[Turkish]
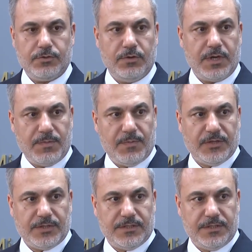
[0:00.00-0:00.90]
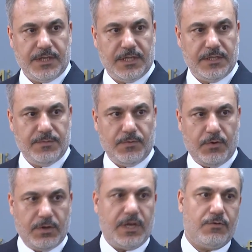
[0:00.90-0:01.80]
Sonra bir başkasını getirip
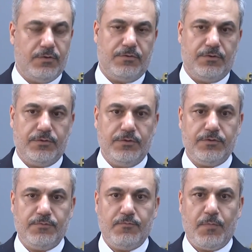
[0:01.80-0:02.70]
oraya koyuyorsunuz.